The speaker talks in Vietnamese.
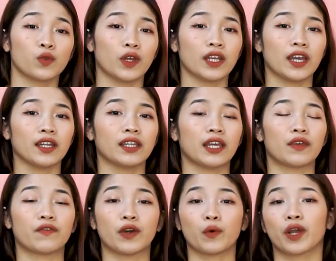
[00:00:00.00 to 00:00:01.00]
Tuy nhiên
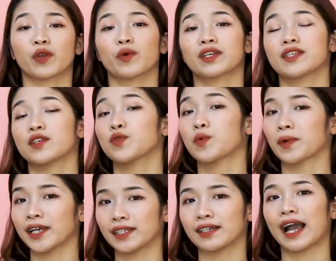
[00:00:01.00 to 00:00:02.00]
thì với Oanh, Oanh sẽ dùng
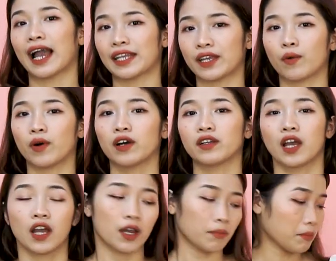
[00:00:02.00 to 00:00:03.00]
cách thứ hai nhiều hơn
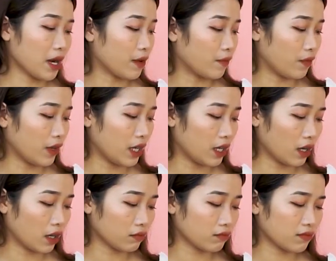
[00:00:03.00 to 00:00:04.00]
Bởi vì
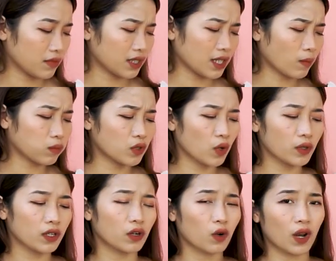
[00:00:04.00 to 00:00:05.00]
ờ, dòng
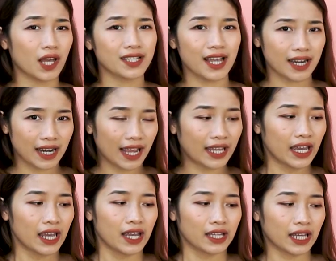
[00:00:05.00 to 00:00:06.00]
toner collagen này
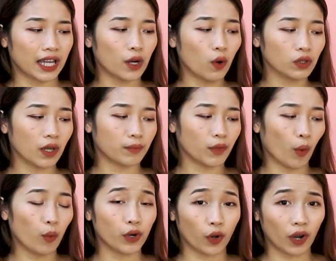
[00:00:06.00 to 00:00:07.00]
thì cái độ thẩm
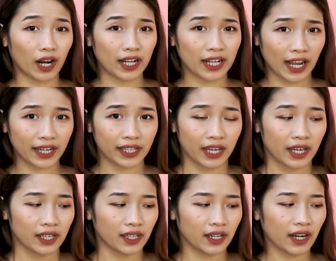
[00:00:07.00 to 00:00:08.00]
thấu của nó khá là nhanh
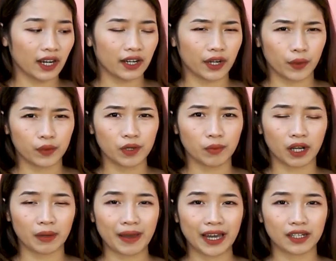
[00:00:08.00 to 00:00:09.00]
Thế nên là nếu như mà
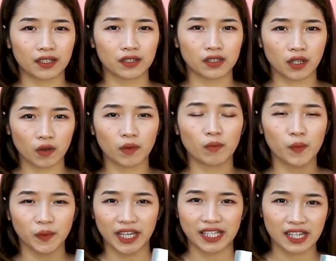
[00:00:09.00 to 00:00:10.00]
các bạn cho lên
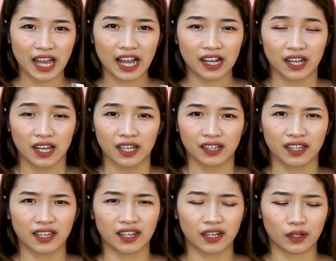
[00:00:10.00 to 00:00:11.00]
bông tẩy trang
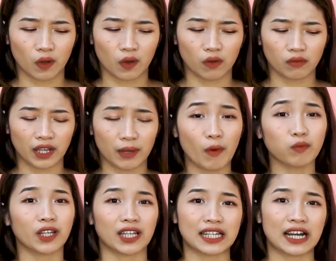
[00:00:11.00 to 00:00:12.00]
thì nó cái
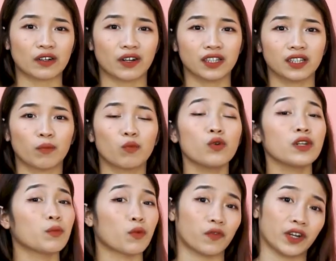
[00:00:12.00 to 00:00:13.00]
bông tẩy trang nó đã thấm hút
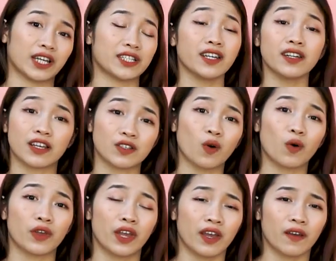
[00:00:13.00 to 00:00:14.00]
đi một phần cái chất đấy
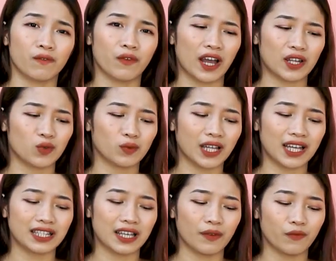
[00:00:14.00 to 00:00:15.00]
rồi và chúng
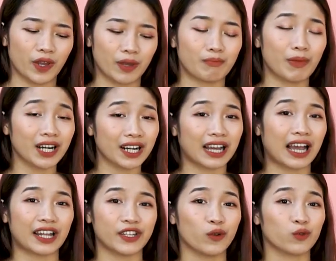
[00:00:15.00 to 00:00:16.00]
ta sẽ phải mất
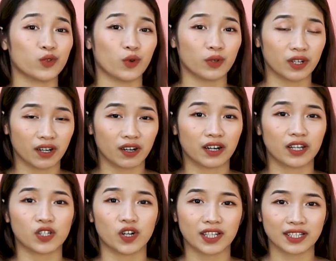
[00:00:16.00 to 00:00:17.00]
khá nhiều toner
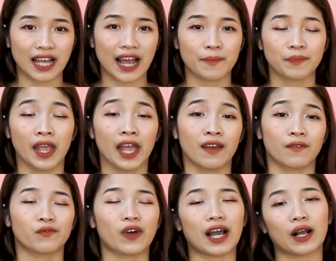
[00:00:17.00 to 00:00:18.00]
để cho lên da
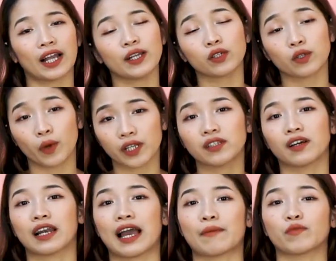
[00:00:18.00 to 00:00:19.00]
và cách anh
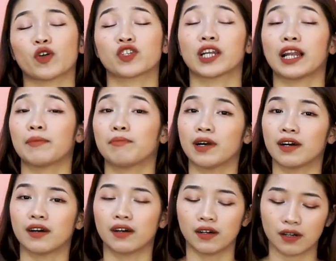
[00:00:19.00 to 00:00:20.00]
thường làm đó chính là
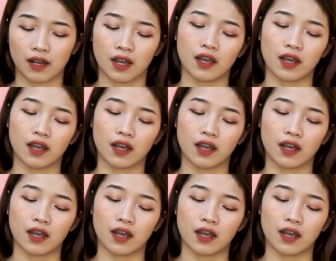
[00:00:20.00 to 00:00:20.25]
mở